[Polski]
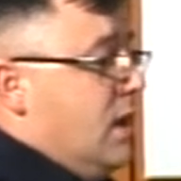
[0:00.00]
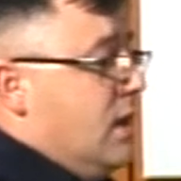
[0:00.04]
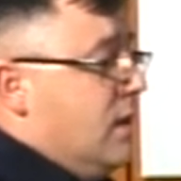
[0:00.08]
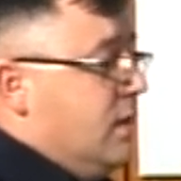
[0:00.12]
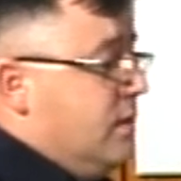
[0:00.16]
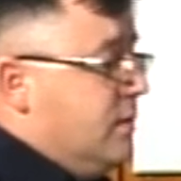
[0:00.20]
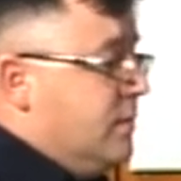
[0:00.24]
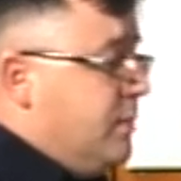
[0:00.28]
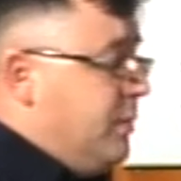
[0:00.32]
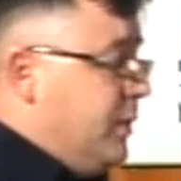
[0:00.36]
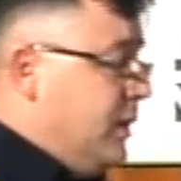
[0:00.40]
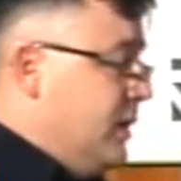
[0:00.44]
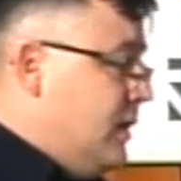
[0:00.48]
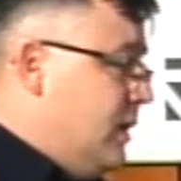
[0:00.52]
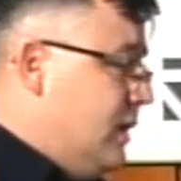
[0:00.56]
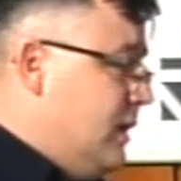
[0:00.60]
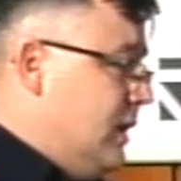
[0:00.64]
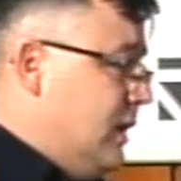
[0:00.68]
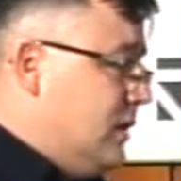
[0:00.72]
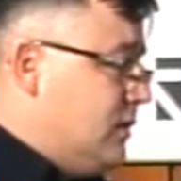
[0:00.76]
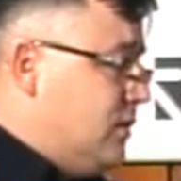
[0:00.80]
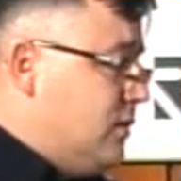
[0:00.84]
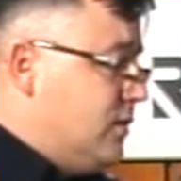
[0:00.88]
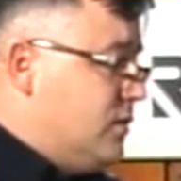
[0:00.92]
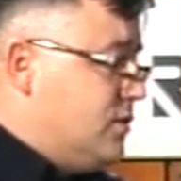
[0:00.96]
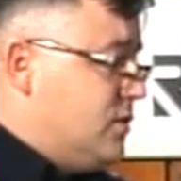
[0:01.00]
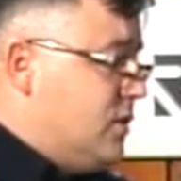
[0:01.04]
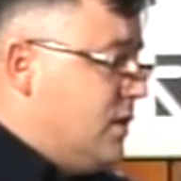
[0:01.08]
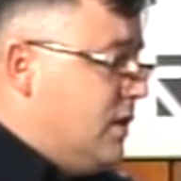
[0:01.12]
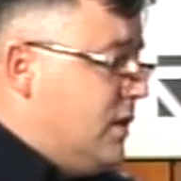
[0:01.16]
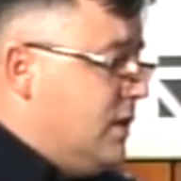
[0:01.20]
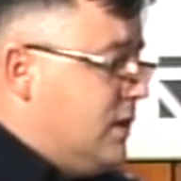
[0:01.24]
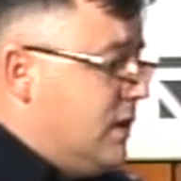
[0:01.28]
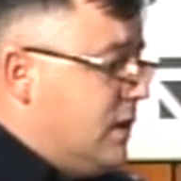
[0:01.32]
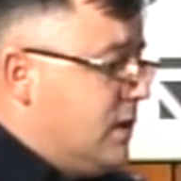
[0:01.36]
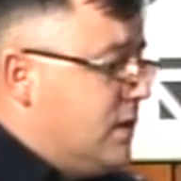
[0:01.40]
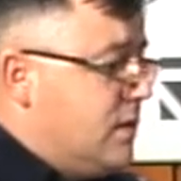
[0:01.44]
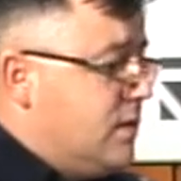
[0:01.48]
Pan redaktor wczoraj
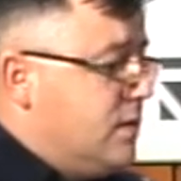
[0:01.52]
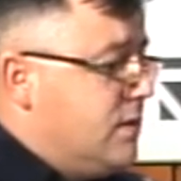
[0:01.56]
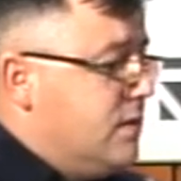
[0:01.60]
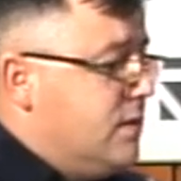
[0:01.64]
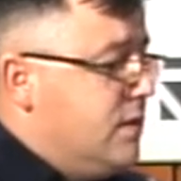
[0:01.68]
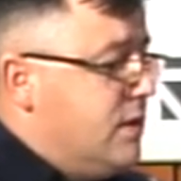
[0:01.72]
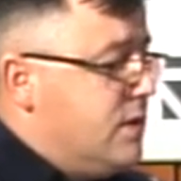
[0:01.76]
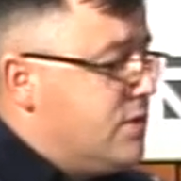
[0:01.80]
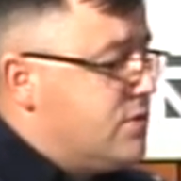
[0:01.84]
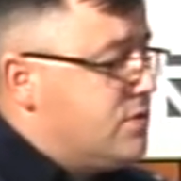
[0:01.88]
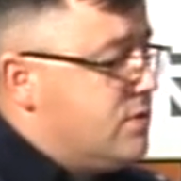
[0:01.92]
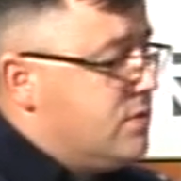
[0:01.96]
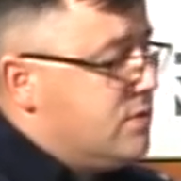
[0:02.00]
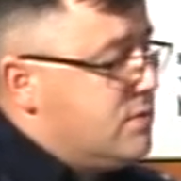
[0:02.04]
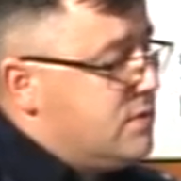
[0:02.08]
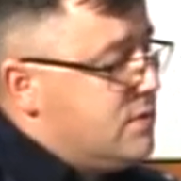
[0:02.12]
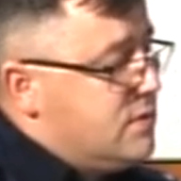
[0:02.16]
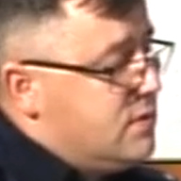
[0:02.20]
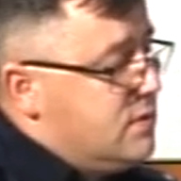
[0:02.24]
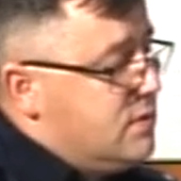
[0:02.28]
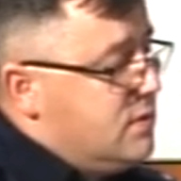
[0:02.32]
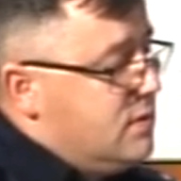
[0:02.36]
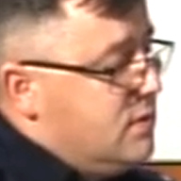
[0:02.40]
tak jeżdżąc